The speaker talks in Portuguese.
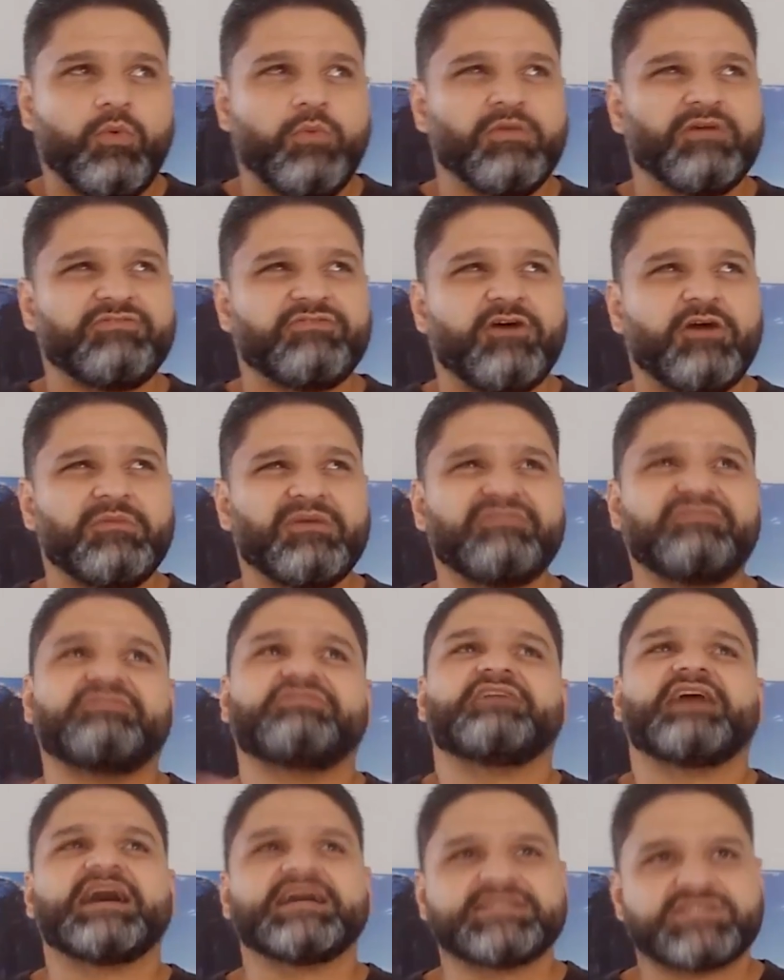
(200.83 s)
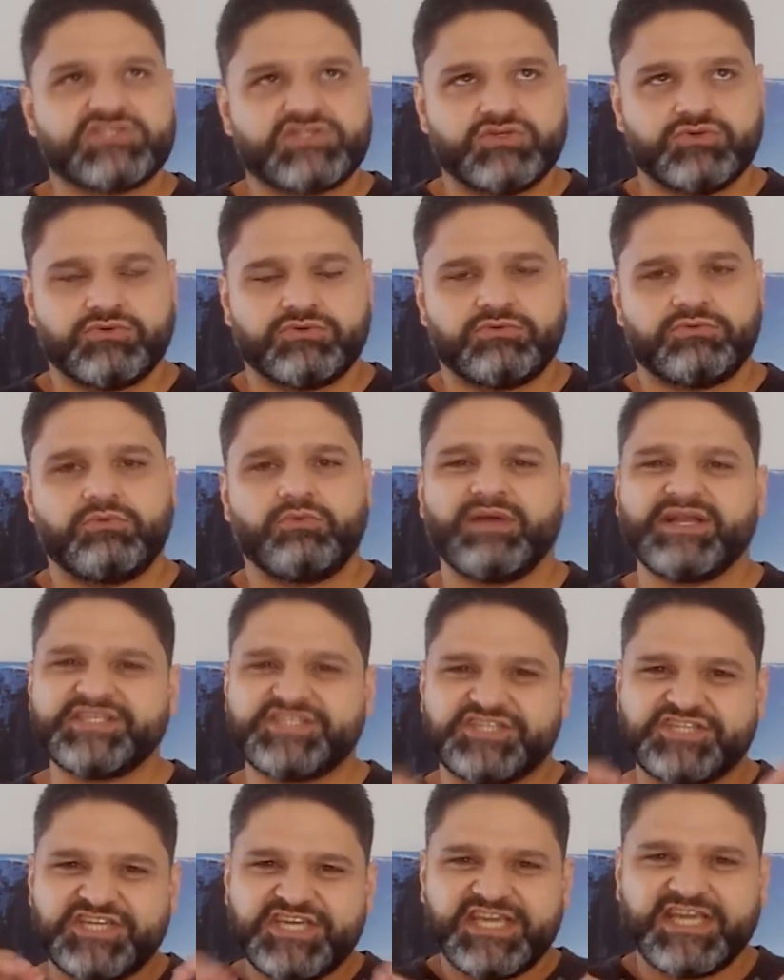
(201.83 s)
Uma forma fácil, uma
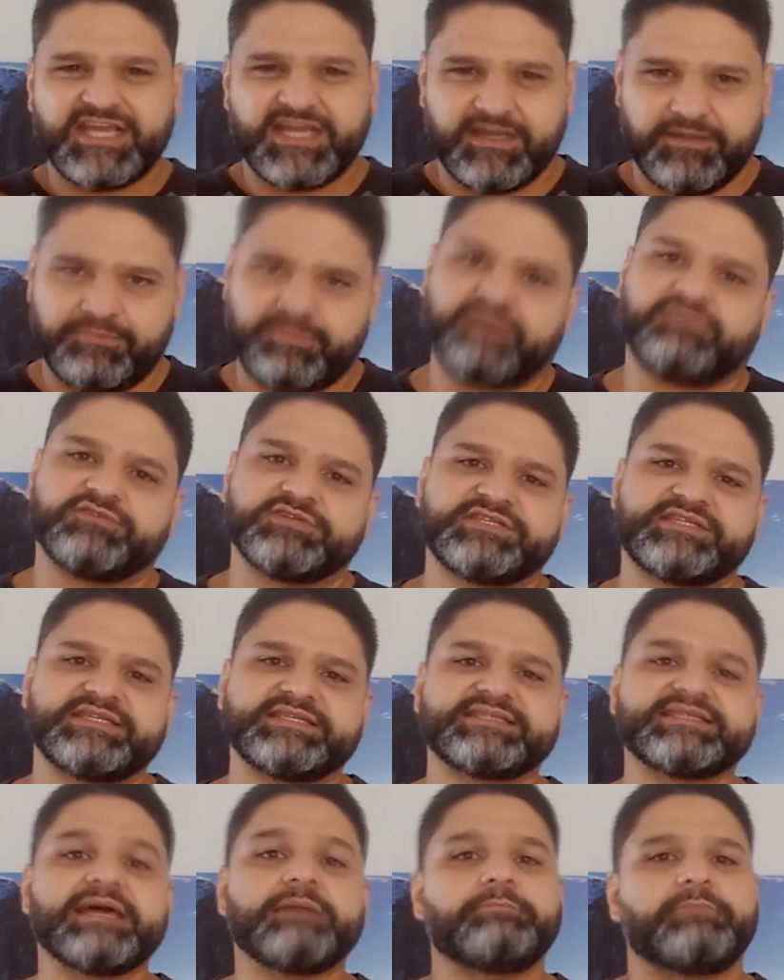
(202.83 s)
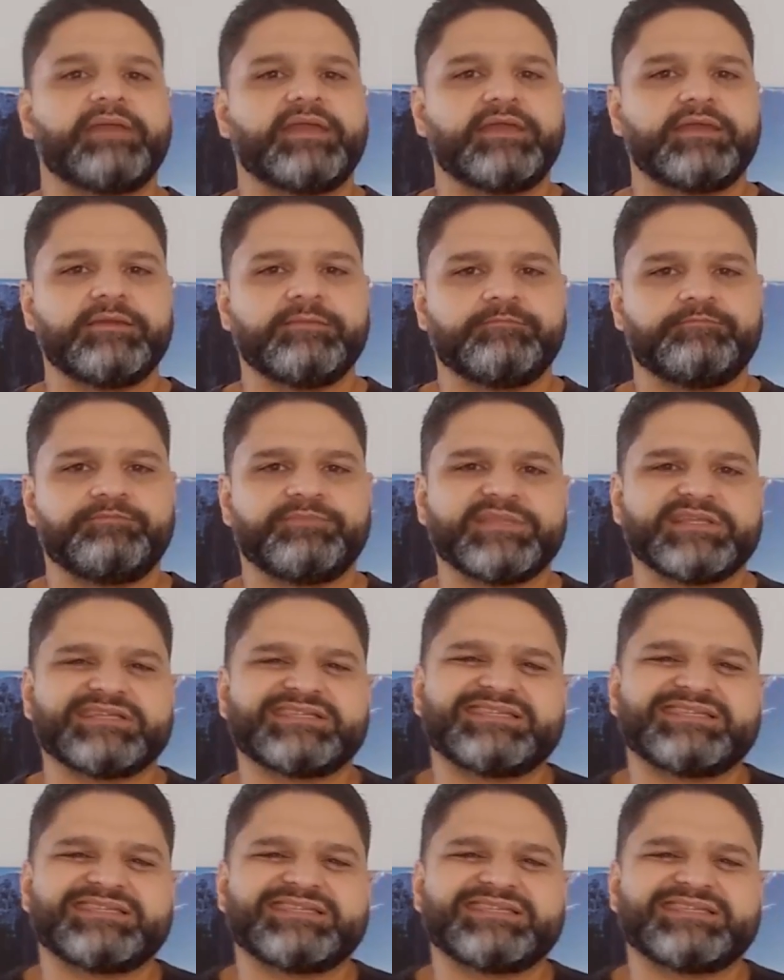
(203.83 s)
dica para você saber